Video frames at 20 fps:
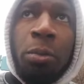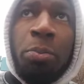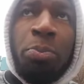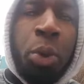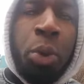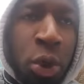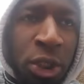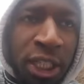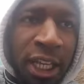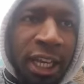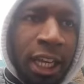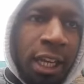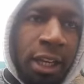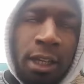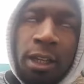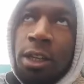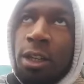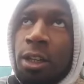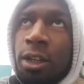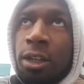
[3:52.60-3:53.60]
pousser,
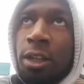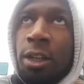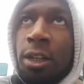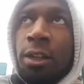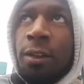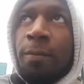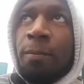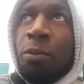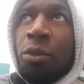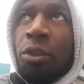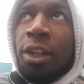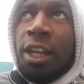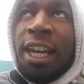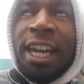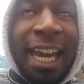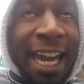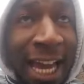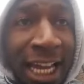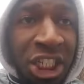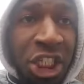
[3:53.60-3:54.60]

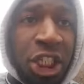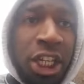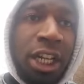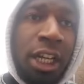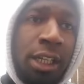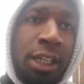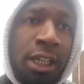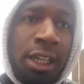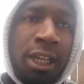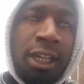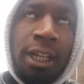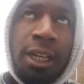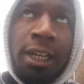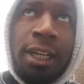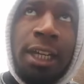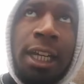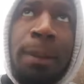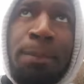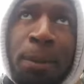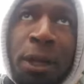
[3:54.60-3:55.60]
réagir
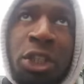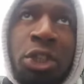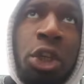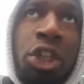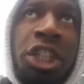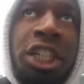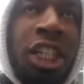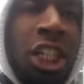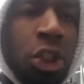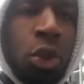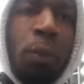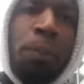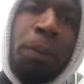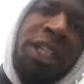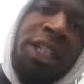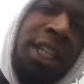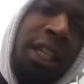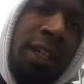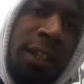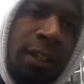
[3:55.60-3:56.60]
les personnes qui les
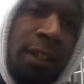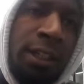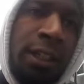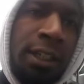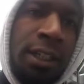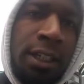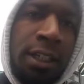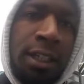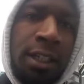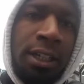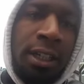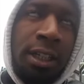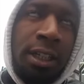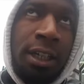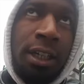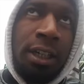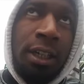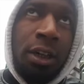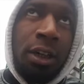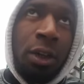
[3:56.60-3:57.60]
oppressaient.
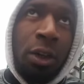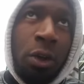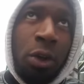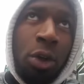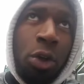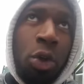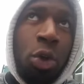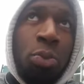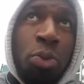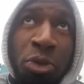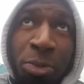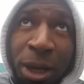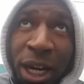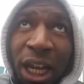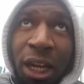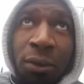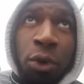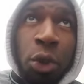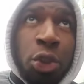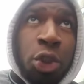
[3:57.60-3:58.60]
Le mouvement
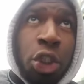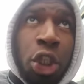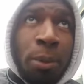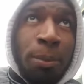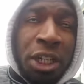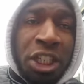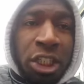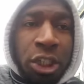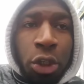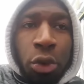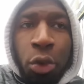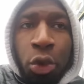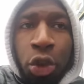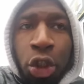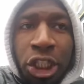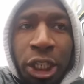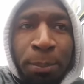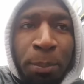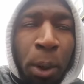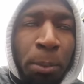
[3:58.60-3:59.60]
La Révolution Thomas, c'est une de
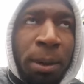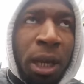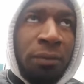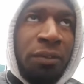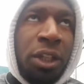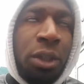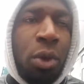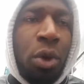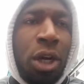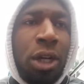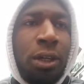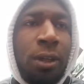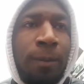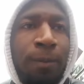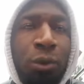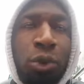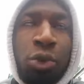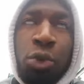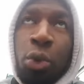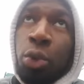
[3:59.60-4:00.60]
ses premières victoires.
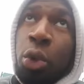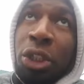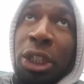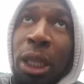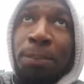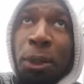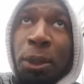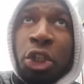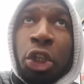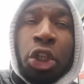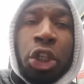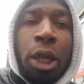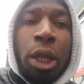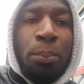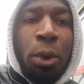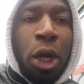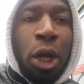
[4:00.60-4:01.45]
Sur toutes les personnes qu'on a pu